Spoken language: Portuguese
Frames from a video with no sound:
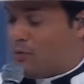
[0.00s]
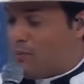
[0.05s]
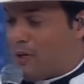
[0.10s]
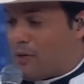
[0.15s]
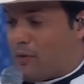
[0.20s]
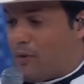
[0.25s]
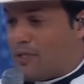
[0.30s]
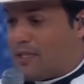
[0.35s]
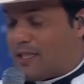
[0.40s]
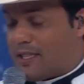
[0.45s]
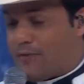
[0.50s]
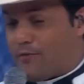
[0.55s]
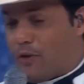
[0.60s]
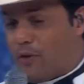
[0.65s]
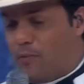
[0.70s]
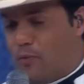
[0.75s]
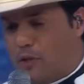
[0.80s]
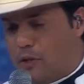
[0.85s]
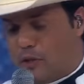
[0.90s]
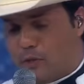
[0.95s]
uma coisa que
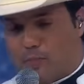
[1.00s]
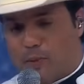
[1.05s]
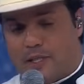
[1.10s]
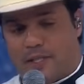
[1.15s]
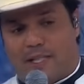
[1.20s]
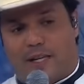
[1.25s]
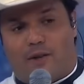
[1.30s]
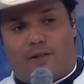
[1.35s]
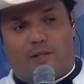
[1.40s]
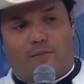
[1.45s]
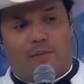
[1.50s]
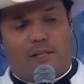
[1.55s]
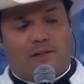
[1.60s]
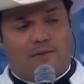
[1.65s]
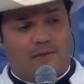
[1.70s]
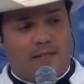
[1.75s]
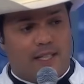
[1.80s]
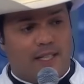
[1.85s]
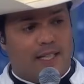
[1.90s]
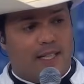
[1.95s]
foi muito especial na minha
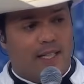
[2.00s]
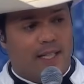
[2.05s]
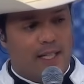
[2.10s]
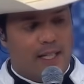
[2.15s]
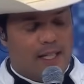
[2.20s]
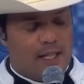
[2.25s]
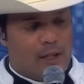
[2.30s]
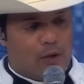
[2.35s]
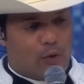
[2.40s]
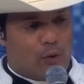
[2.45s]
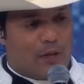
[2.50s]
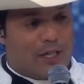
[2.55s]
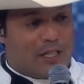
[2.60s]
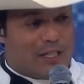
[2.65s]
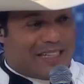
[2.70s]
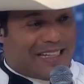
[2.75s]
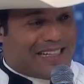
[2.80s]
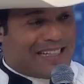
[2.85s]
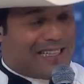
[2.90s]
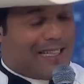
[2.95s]
vida
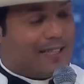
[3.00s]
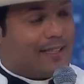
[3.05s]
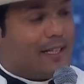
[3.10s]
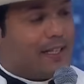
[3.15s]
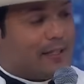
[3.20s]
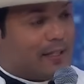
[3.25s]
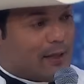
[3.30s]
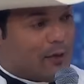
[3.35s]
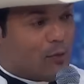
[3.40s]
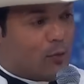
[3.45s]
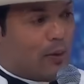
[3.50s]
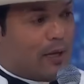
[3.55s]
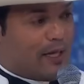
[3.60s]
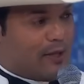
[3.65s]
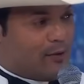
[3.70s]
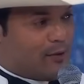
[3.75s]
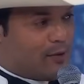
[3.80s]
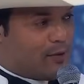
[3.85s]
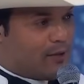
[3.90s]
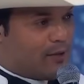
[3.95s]
durante 65
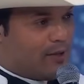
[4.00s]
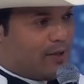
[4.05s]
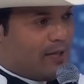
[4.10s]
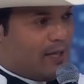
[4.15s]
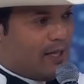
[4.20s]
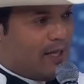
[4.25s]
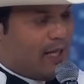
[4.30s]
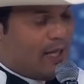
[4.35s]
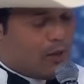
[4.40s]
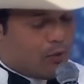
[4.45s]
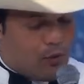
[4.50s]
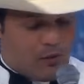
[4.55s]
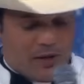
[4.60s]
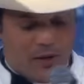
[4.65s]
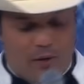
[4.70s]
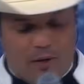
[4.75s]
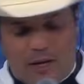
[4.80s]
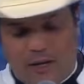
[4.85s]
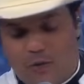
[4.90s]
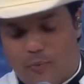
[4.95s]
anos. Quando
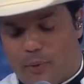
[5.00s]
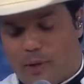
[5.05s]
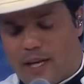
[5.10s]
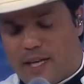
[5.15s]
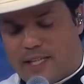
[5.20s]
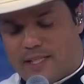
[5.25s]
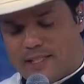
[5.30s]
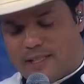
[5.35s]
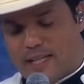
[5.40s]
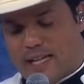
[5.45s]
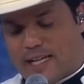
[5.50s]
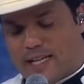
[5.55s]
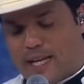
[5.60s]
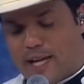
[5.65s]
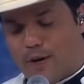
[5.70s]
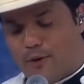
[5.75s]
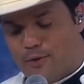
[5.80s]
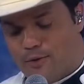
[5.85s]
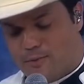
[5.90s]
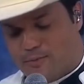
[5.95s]
eu olho para esse
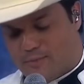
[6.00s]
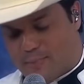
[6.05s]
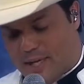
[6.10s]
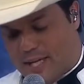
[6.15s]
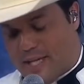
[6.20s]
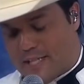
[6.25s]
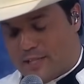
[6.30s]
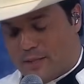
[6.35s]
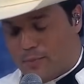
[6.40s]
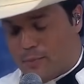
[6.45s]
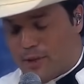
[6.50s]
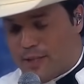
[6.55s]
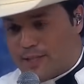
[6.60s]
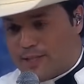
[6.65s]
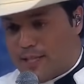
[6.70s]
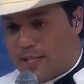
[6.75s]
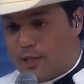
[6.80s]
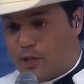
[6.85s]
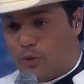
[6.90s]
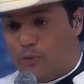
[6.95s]
anel, para esse
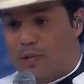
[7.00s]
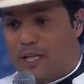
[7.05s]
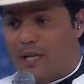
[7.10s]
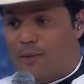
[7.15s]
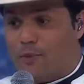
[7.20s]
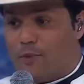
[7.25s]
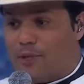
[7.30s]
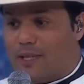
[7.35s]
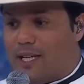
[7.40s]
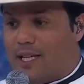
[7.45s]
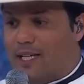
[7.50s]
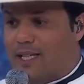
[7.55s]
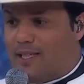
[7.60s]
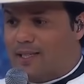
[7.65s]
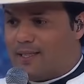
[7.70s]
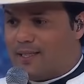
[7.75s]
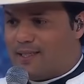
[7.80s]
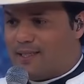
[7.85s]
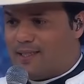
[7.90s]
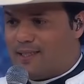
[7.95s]
presente, eu me lembro
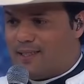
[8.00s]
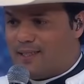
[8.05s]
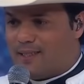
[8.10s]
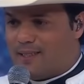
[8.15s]
deles.